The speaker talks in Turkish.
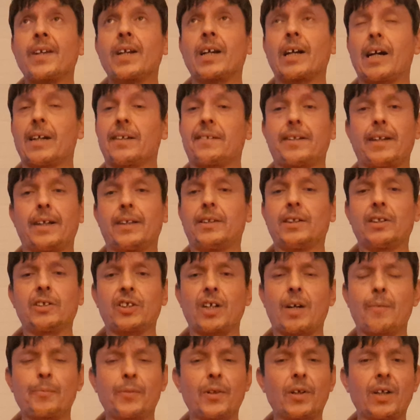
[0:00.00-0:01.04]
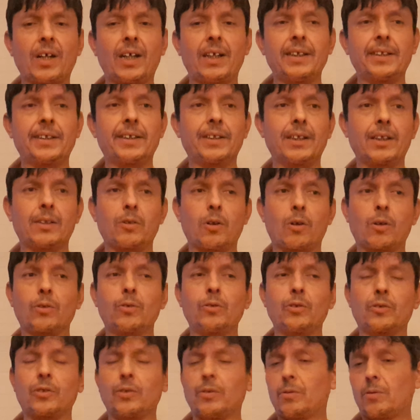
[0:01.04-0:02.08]
Kaç senedir Şampiyonlar Ligi'nde doğru
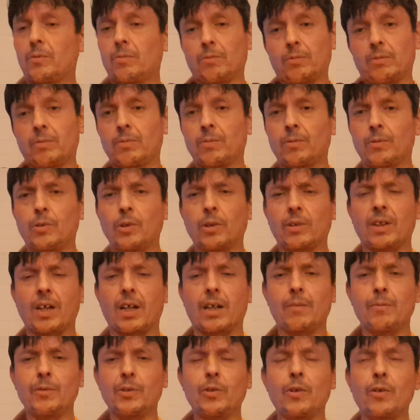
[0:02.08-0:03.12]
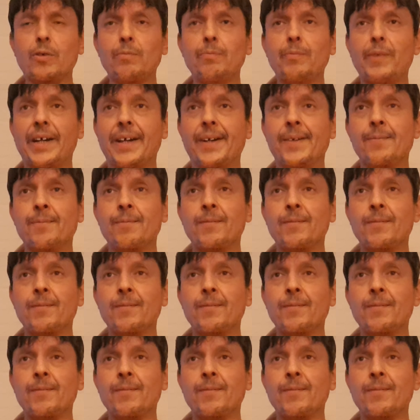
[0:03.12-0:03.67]
düzgün Türk takımı görünmüyor.